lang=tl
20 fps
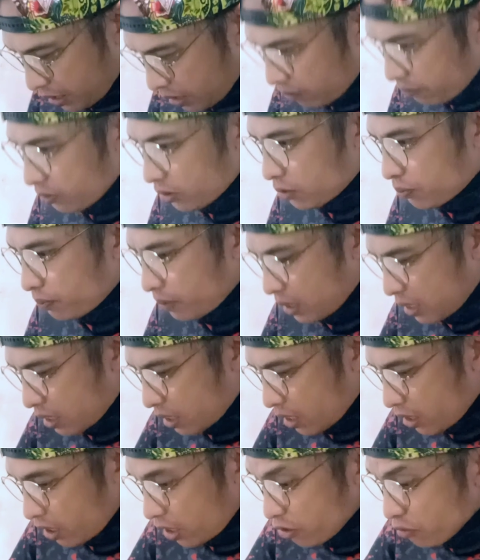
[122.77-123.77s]
Hermes
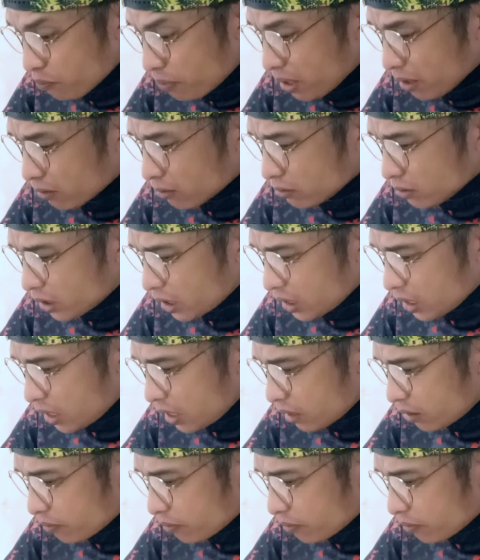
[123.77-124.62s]
pala. Ayun ba yun? Chanel